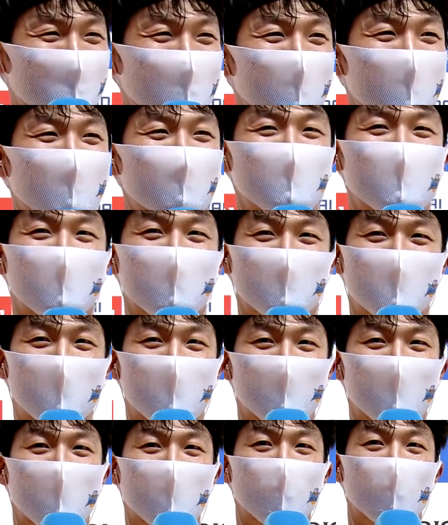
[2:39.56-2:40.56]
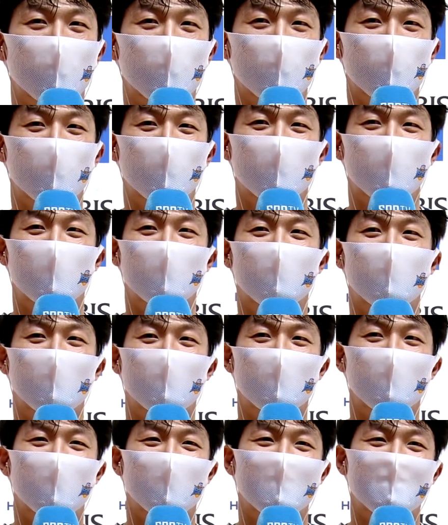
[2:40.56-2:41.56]
엄청 잘 맞고
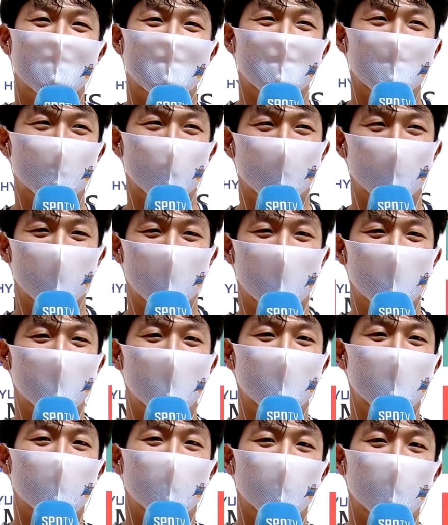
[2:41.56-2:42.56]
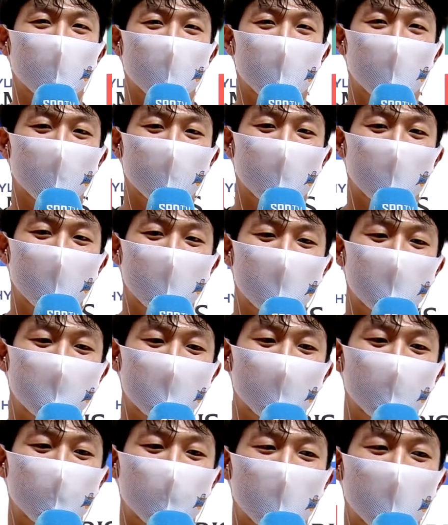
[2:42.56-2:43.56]
어, 전 플레이할 때 어떻게 어떻게
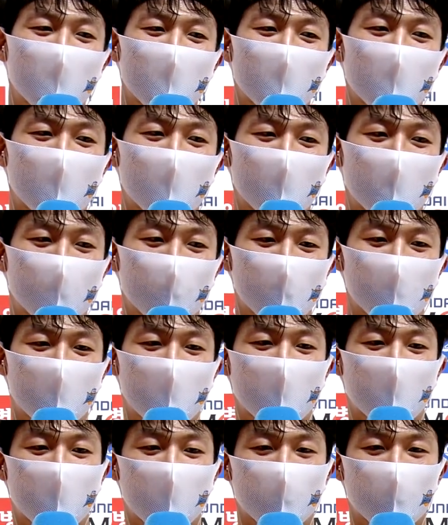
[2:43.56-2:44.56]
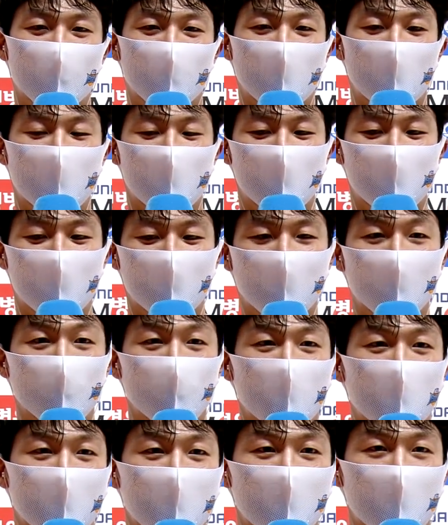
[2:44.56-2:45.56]
했으면 좋겠다고 이렇게 계속 얘기를 하다
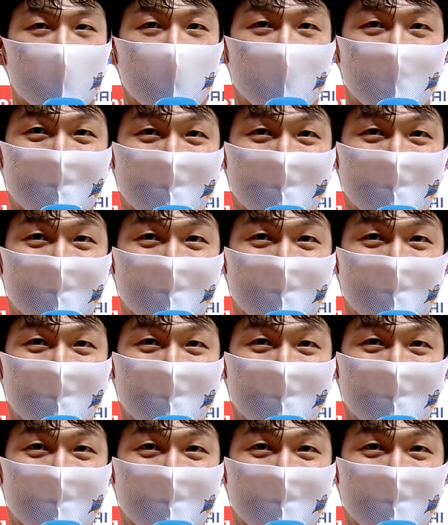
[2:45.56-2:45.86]
보니까